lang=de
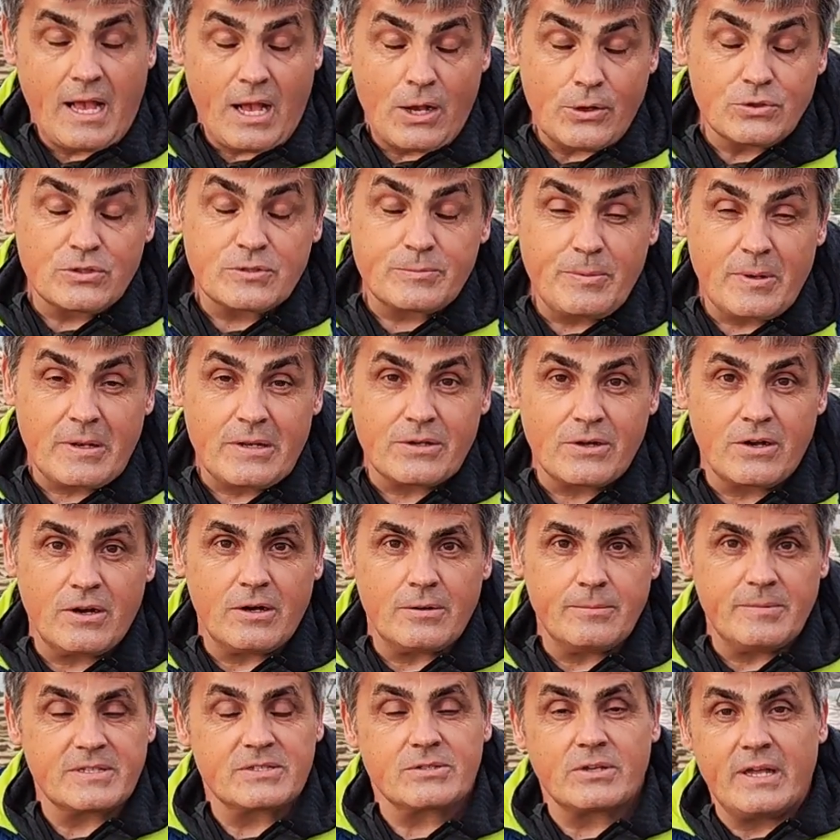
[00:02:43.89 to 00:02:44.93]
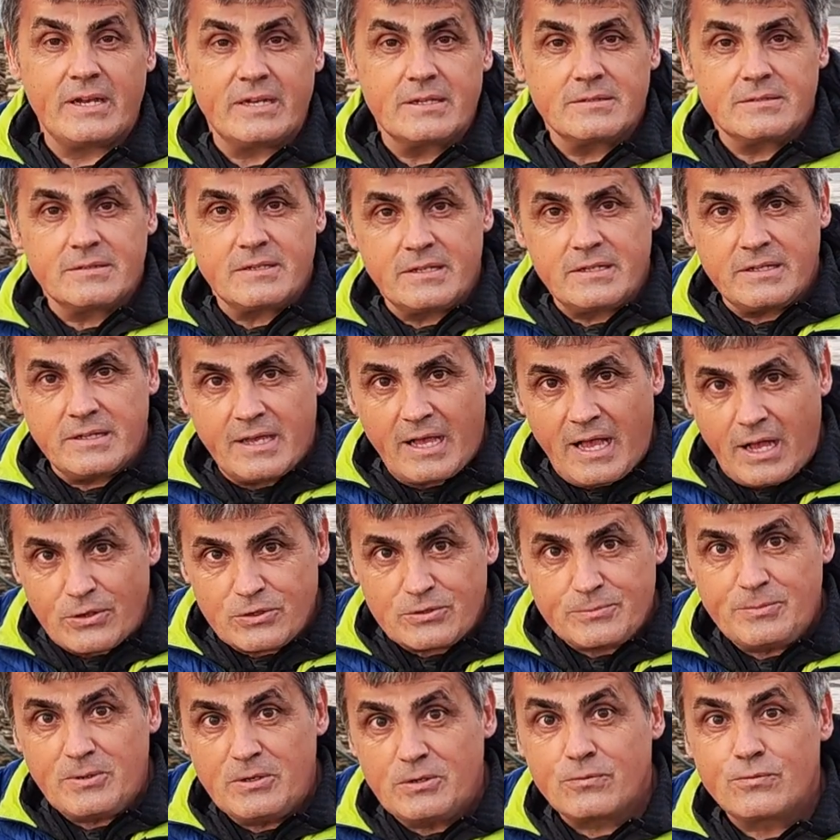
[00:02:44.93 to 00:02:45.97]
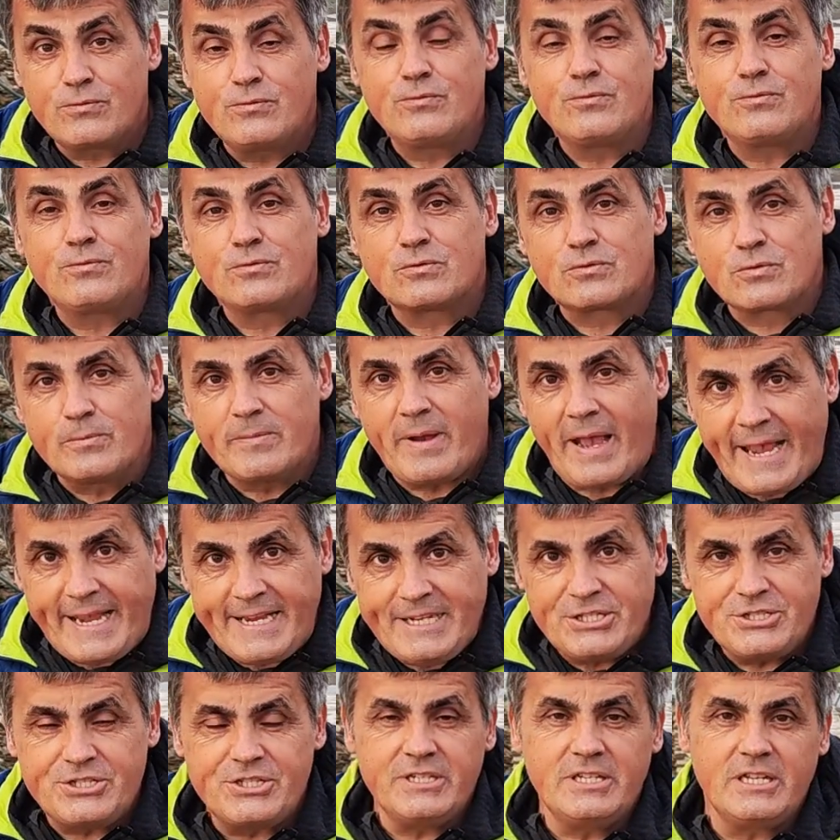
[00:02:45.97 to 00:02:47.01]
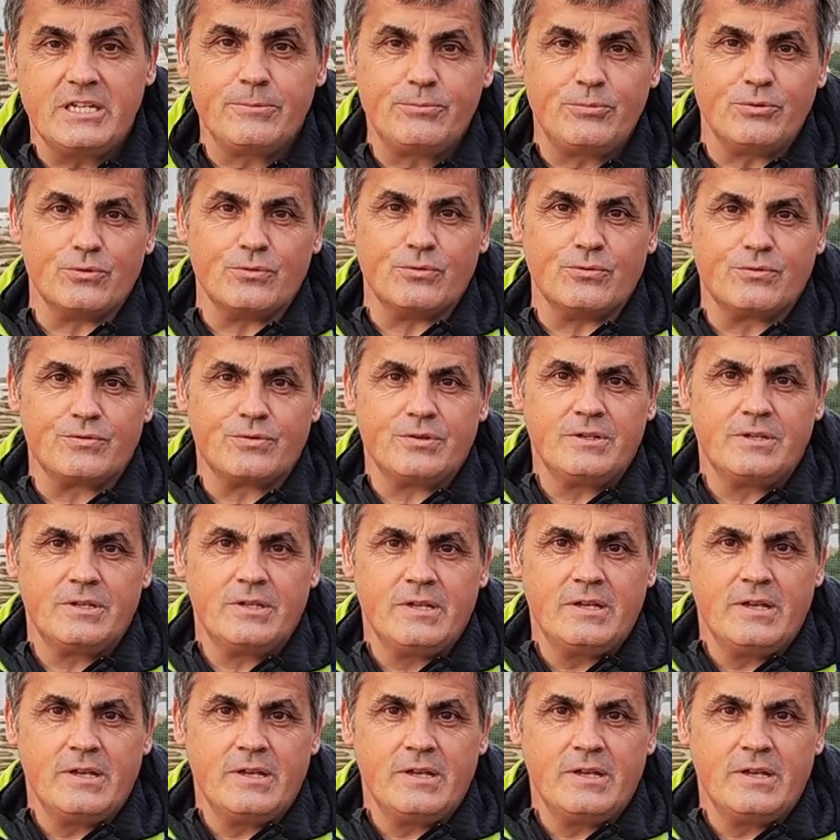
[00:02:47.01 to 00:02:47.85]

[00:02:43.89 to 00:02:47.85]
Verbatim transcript: Ausbildung haben, also eine Ausbildung zum Einstieg in den Beruf.